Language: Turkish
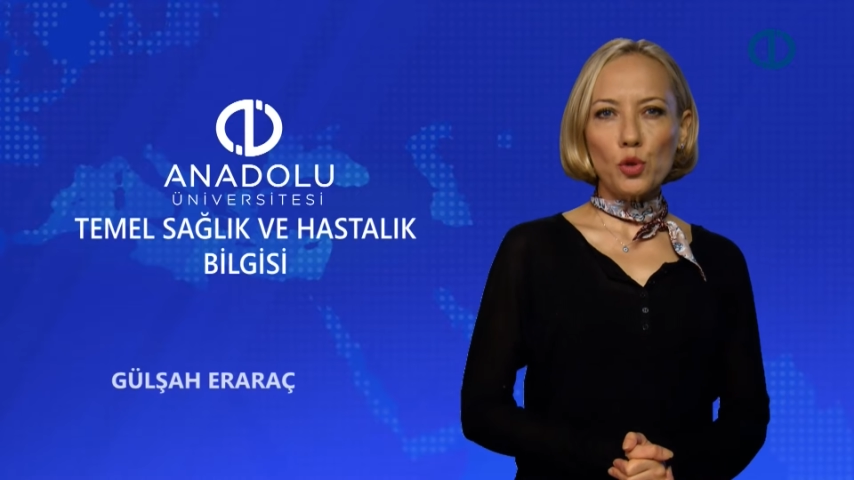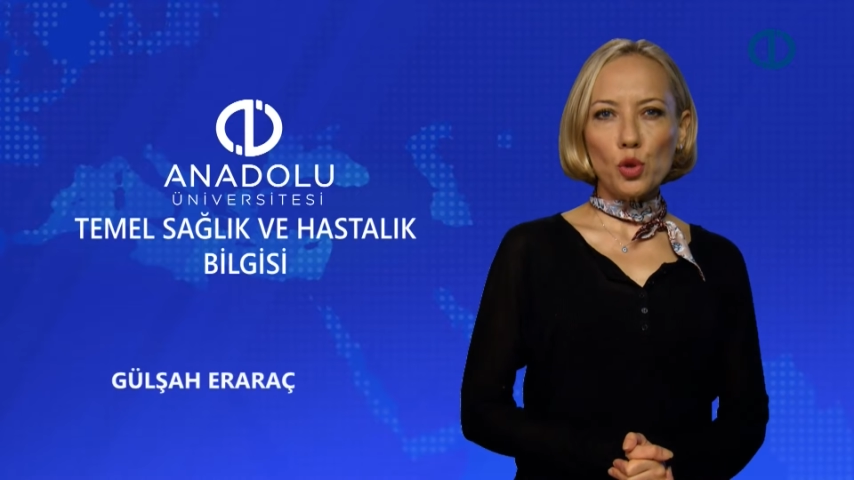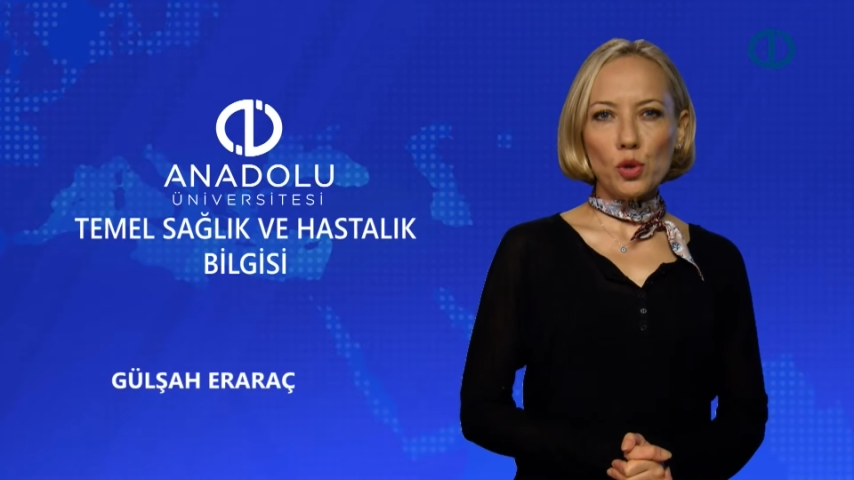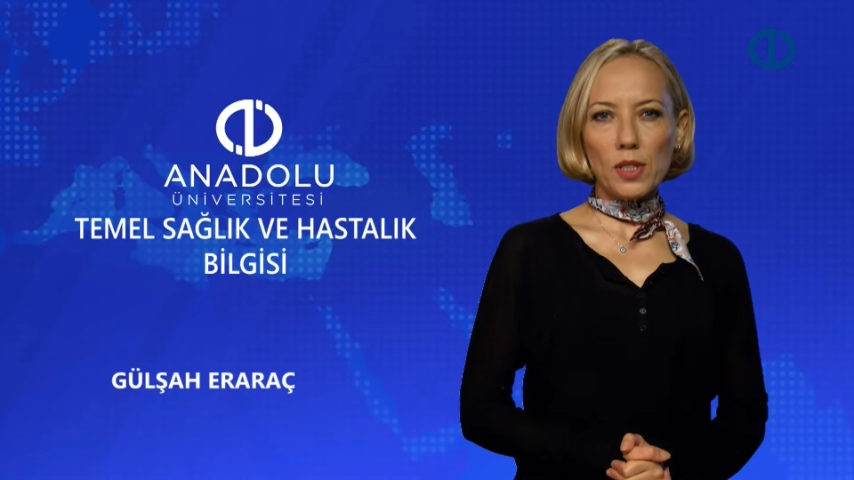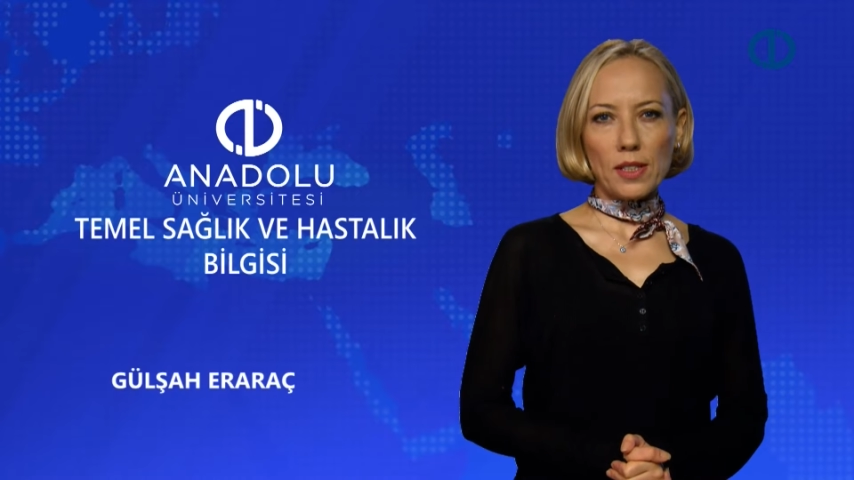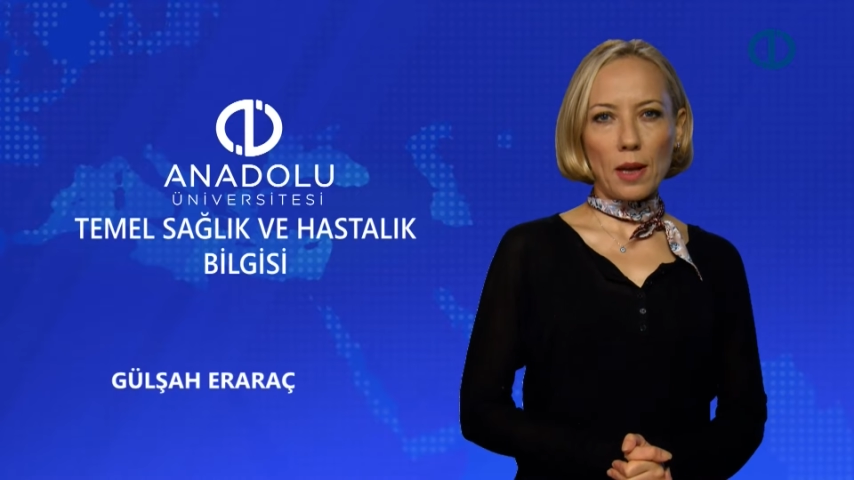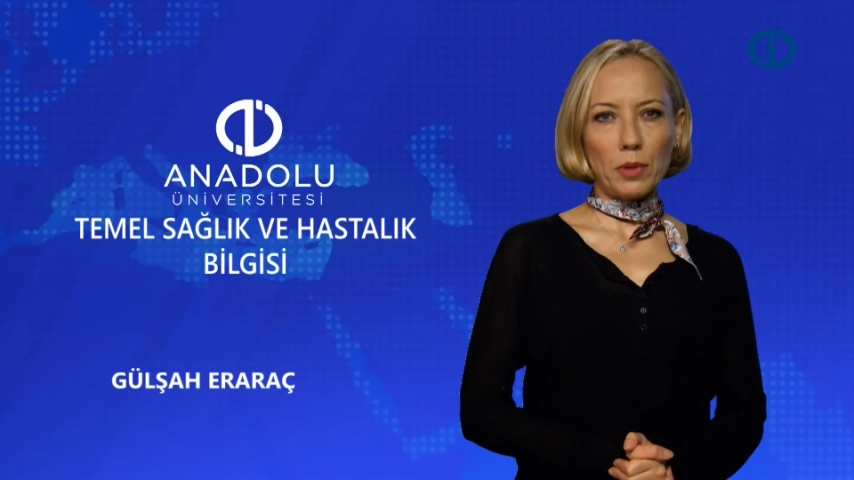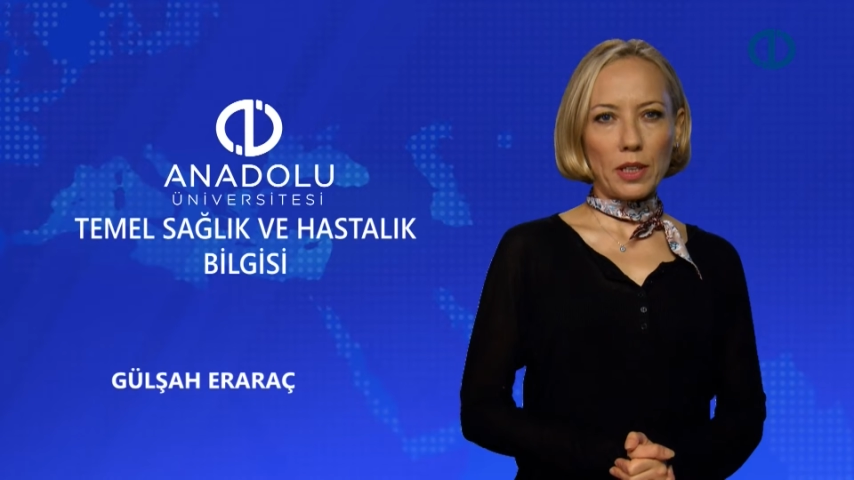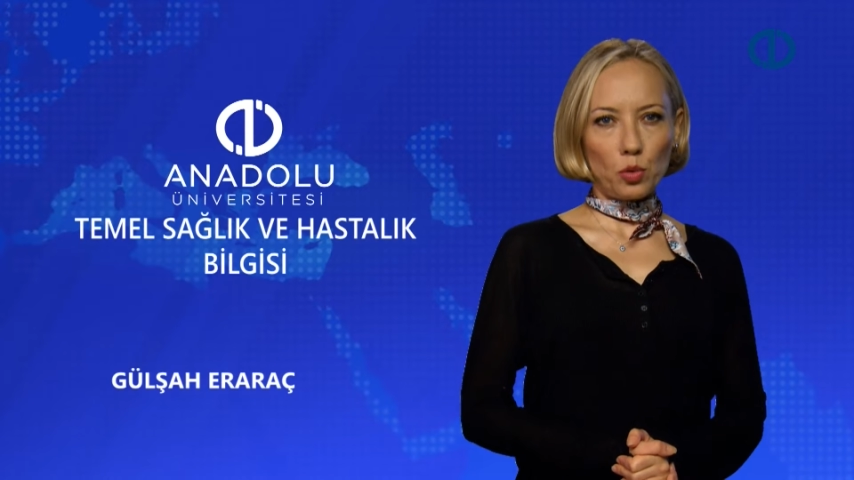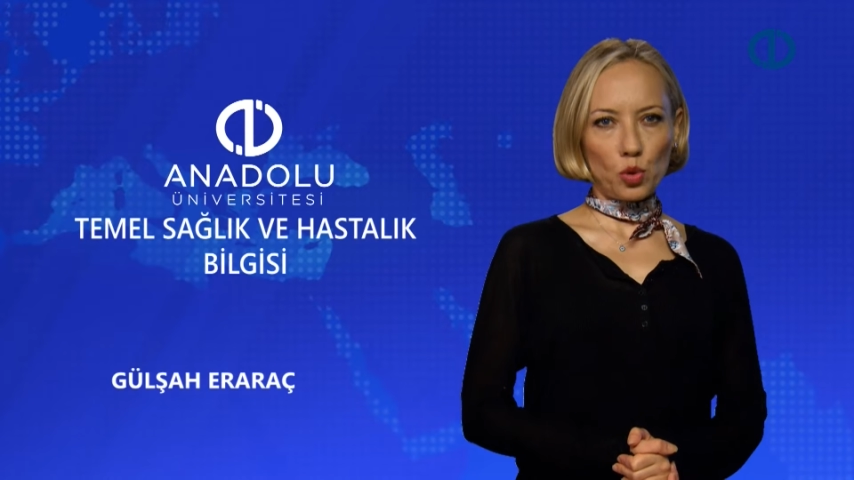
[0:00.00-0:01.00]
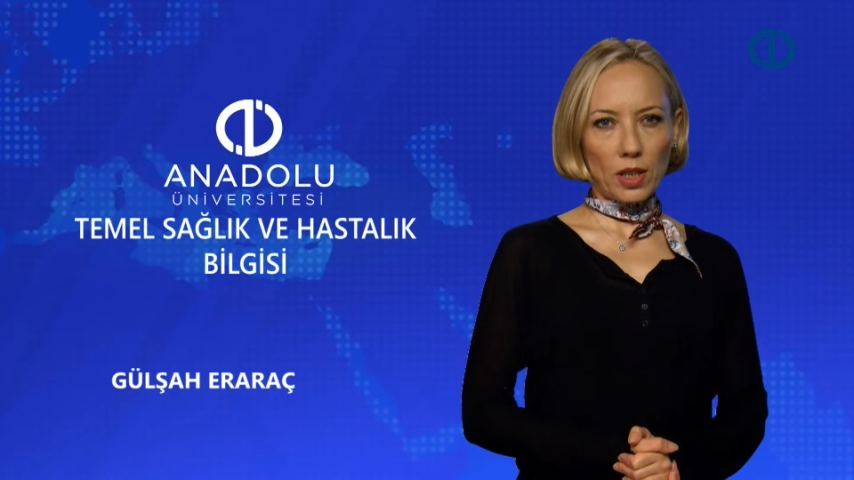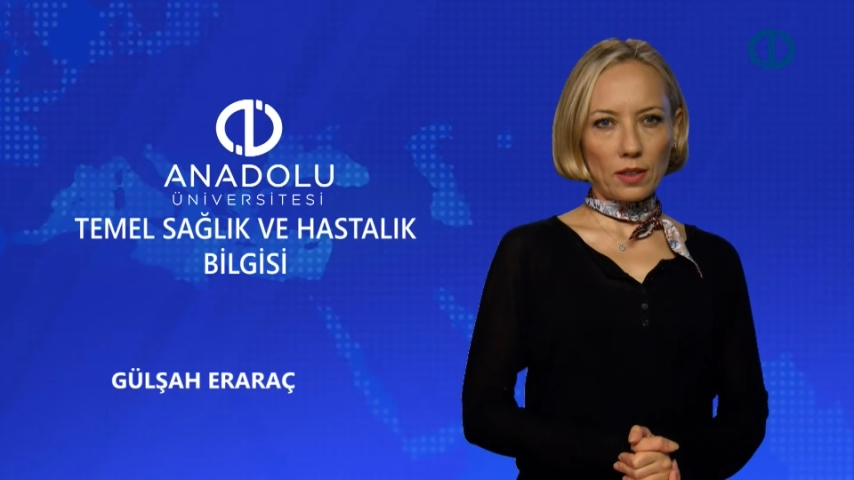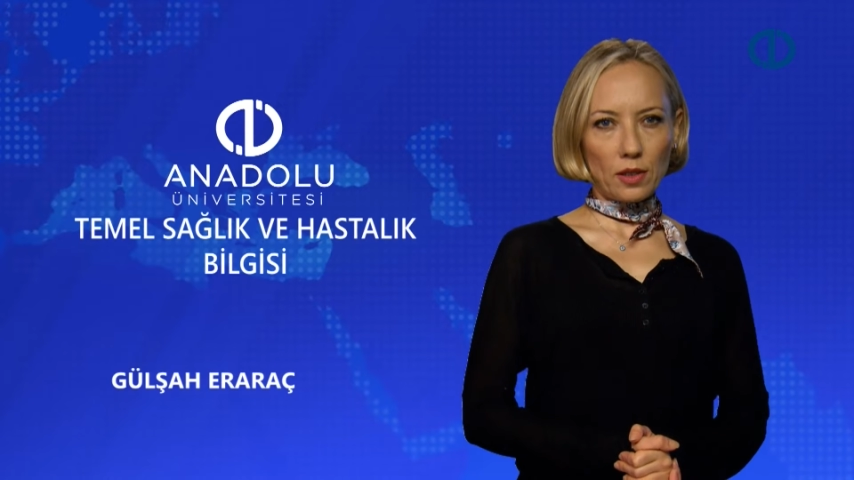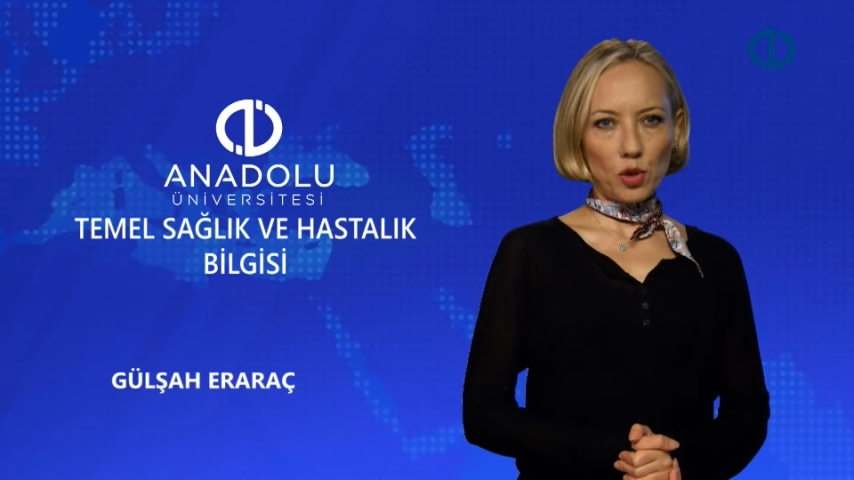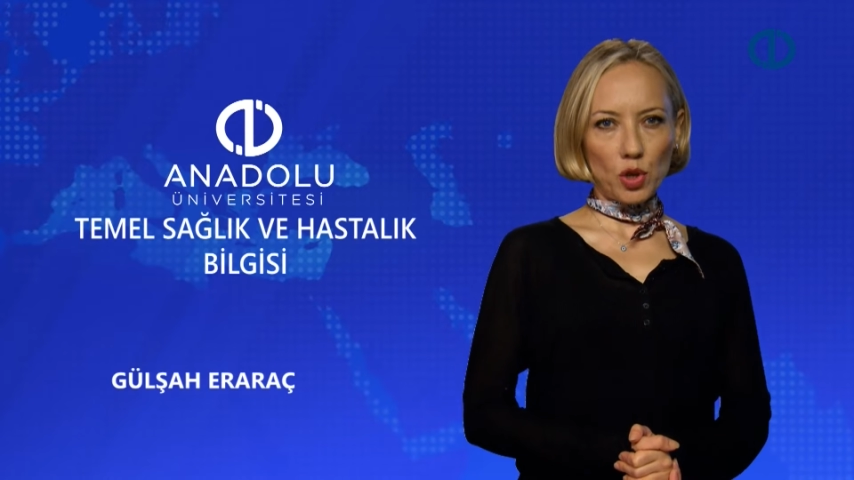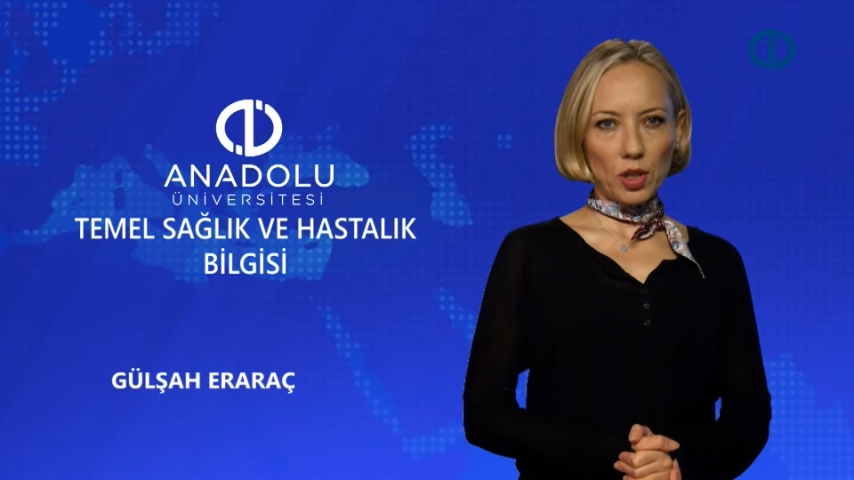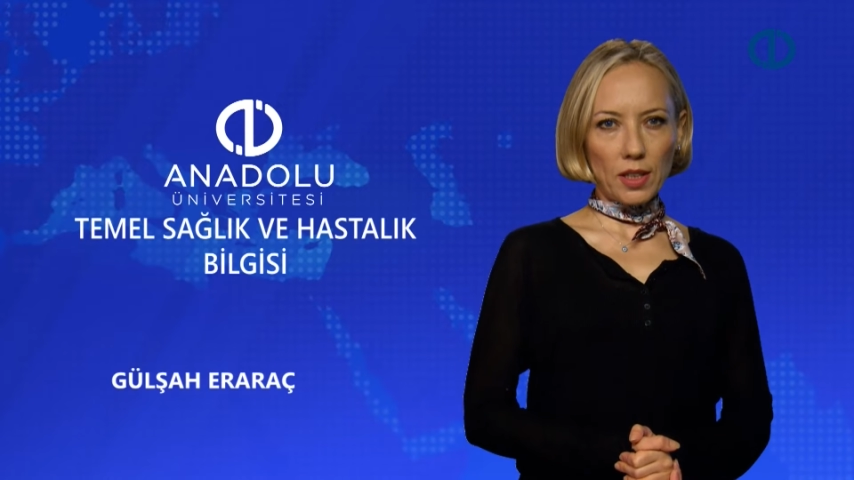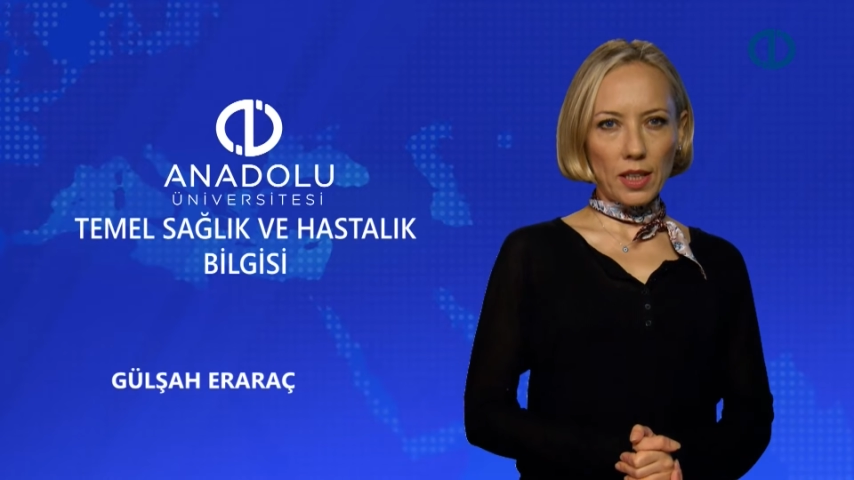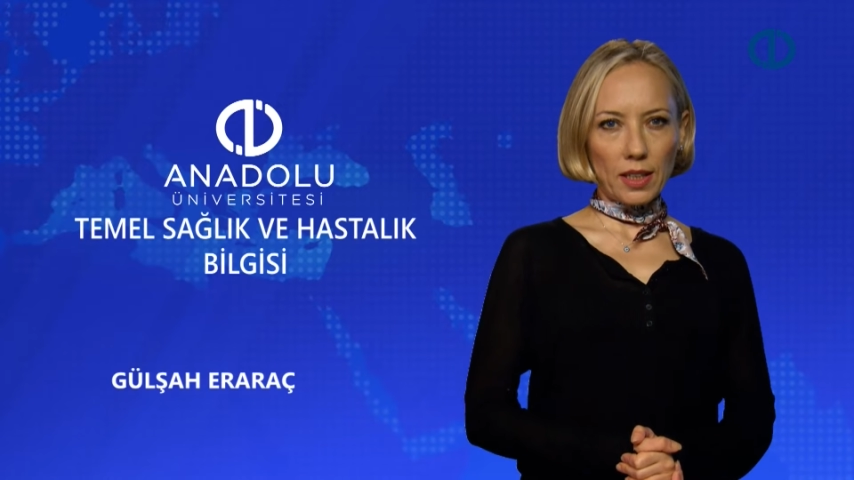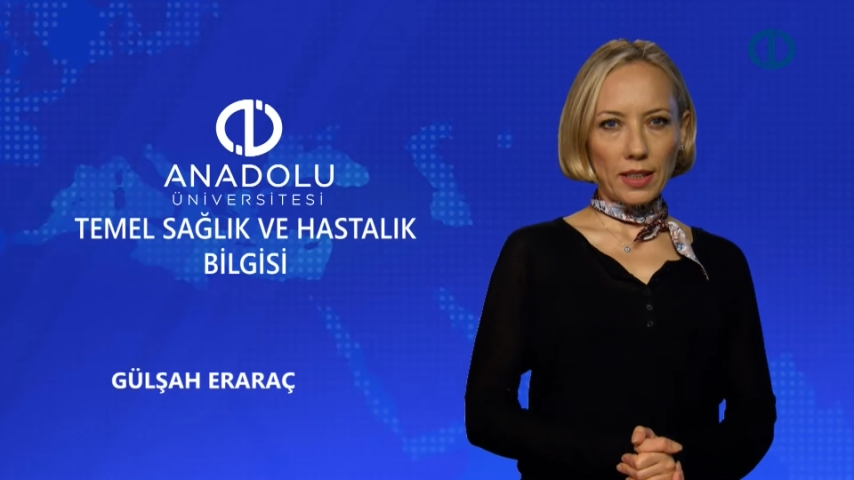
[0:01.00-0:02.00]
vücut sistemleri üzerinde
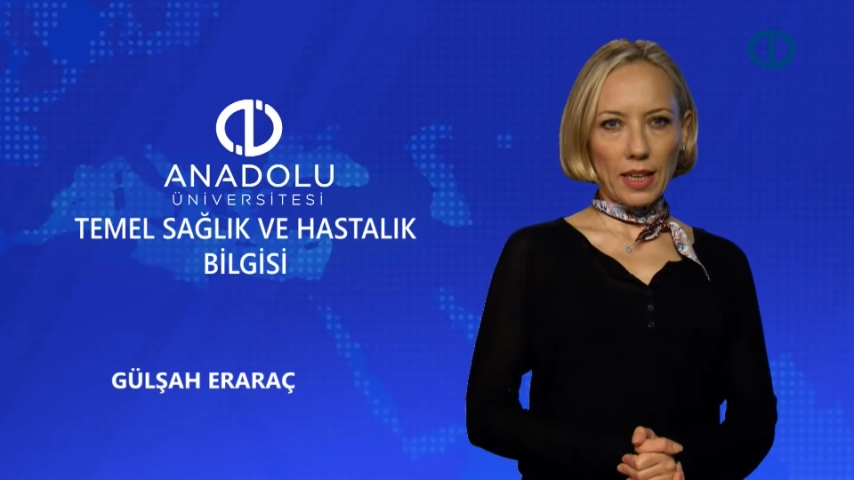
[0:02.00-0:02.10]
çeşitli